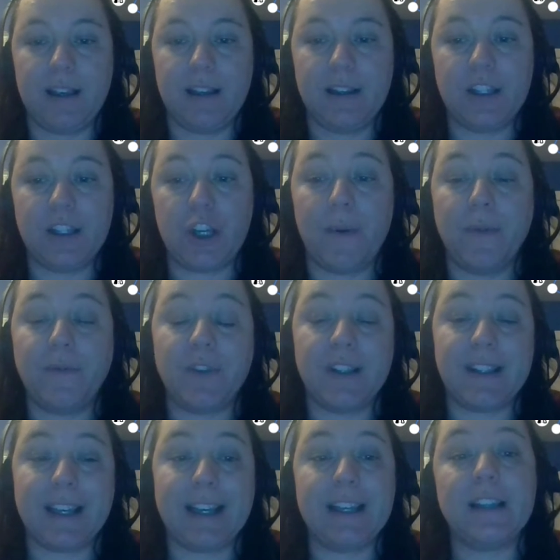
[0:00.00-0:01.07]
si jamais vous
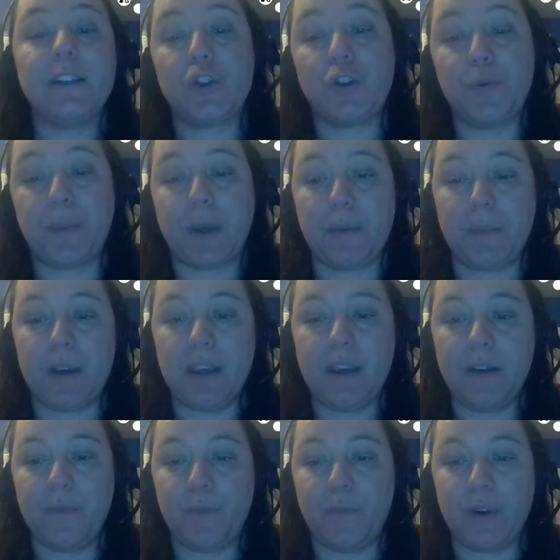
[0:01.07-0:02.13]
désirez supprimer,
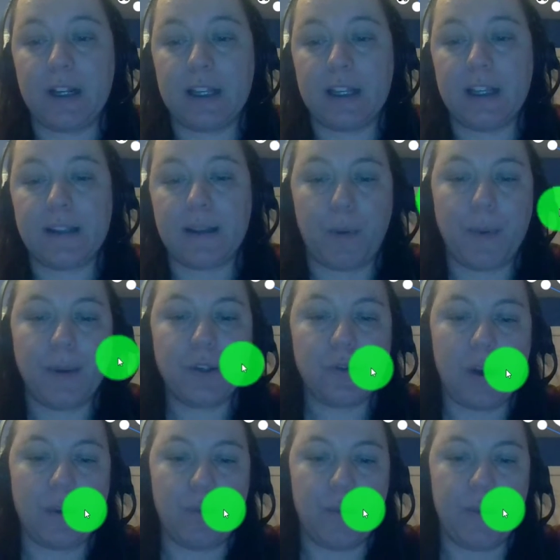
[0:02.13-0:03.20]
vous pouvez cliquer simplement sur
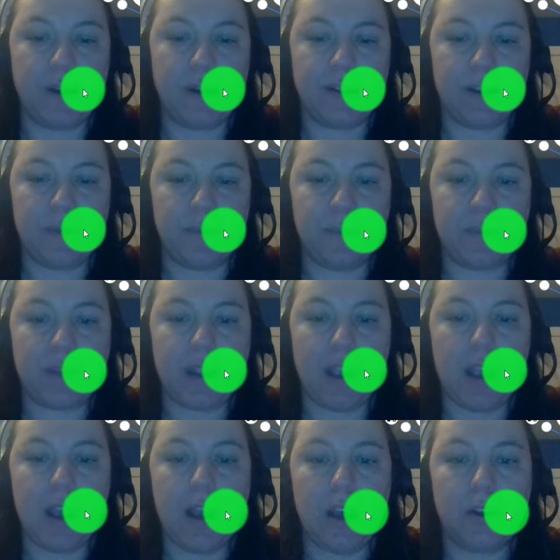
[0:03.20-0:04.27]
la poubelle ici.
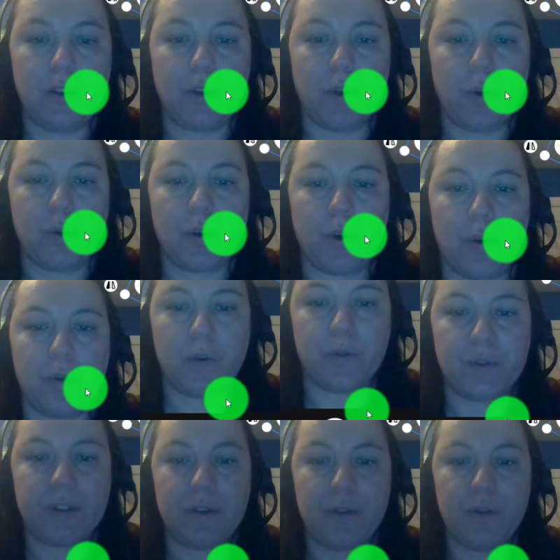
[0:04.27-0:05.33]
Donc, on
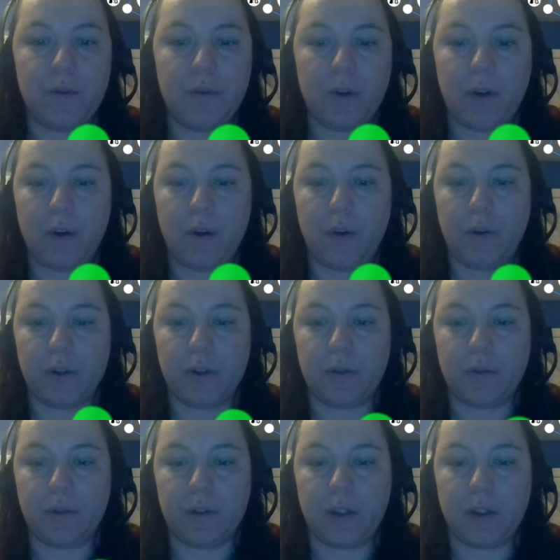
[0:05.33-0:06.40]
continue, on
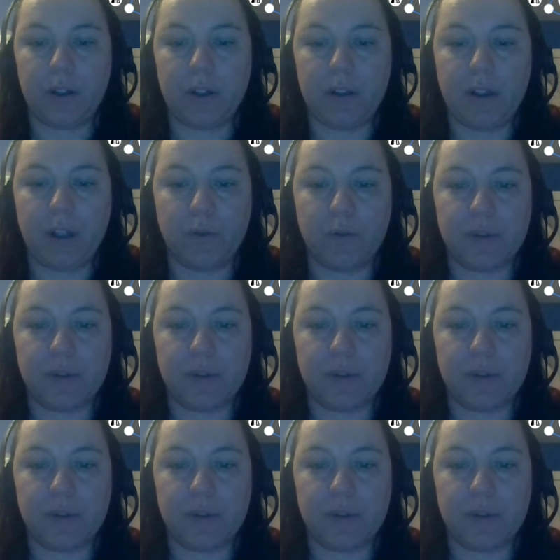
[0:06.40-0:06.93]
retourne dans nos